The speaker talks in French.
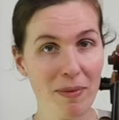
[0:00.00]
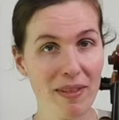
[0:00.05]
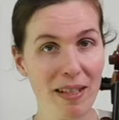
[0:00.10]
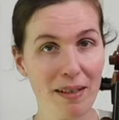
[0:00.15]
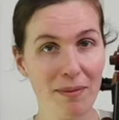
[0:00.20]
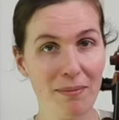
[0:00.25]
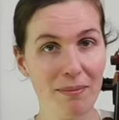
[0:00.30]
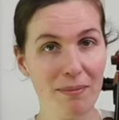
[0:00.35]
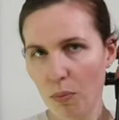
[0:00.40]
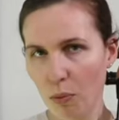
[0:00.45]

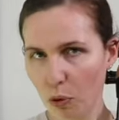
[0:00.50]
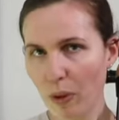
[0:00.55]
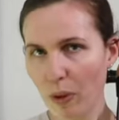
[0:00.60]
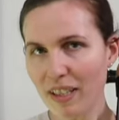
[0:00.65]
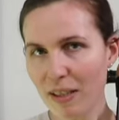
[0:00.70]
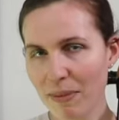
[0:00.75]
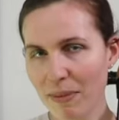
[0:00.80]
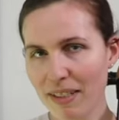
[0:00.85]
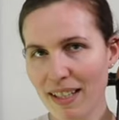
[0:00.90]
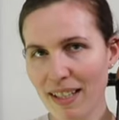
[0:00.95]
ça. Mon
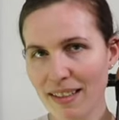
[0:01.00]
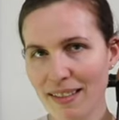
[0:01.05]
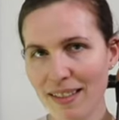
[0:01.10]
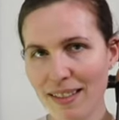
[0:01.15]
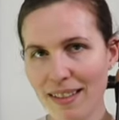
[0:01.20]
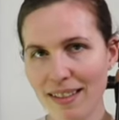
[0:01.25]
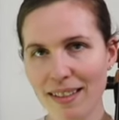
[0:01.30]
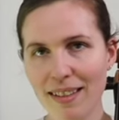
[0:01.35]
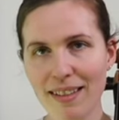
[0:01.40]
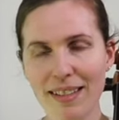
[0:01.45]
troisième
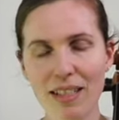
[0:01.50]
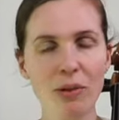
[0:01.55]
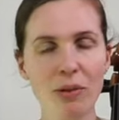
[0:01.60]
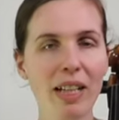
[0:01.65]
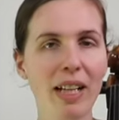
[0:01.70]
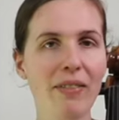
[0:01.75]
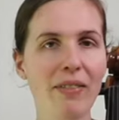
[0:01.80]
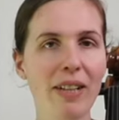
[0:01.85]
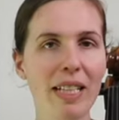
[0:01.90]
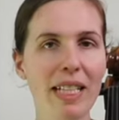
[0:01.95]
exercice, c'est de
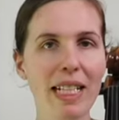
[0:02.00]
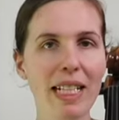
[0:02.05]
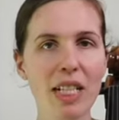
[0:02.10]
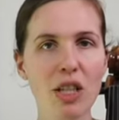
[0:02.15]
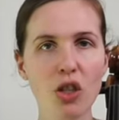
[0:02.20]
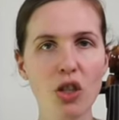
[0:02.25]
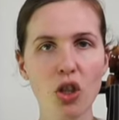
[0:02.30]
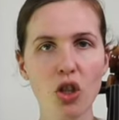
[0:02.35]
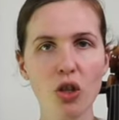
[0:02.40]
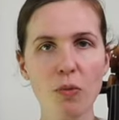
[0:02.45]
travailler
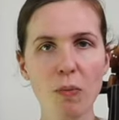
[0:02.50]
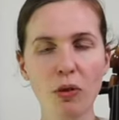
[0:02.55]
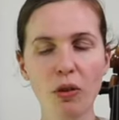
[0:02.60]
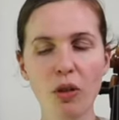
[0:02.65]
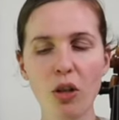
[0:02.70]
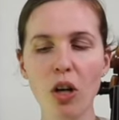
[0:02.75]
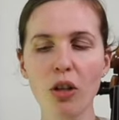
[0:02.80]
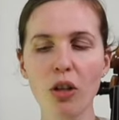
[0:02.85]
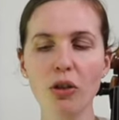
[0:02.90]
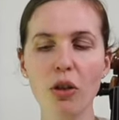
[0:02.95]
les changements
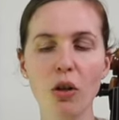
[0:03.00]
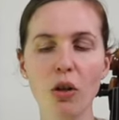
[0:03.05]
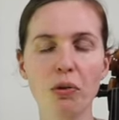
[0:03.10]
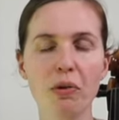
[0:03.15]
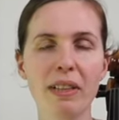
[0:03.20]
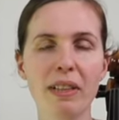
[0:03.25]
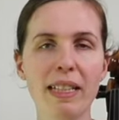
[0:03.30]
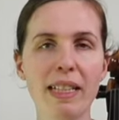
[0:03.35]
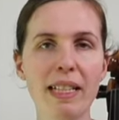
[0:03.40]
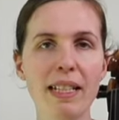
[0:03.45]
de cordes
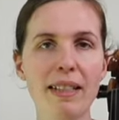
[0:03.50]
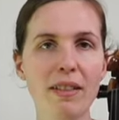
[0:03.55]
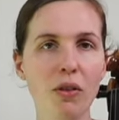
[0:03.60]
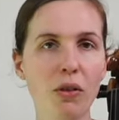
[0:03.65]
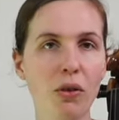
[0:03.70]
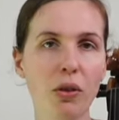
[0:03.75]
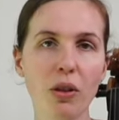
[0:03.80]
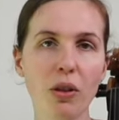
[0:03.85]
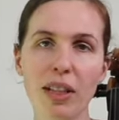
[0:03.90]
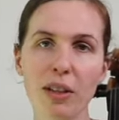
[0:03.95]
en
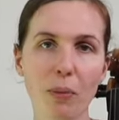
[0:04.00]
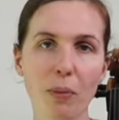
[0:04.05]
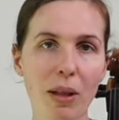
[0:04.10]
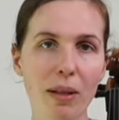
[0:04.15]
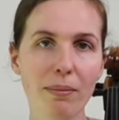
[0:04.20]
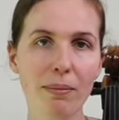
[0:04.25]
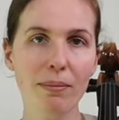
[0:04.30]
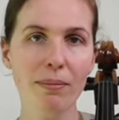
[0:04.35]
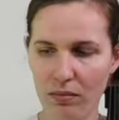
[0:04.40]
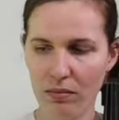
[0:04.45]
utilisant que les doigts.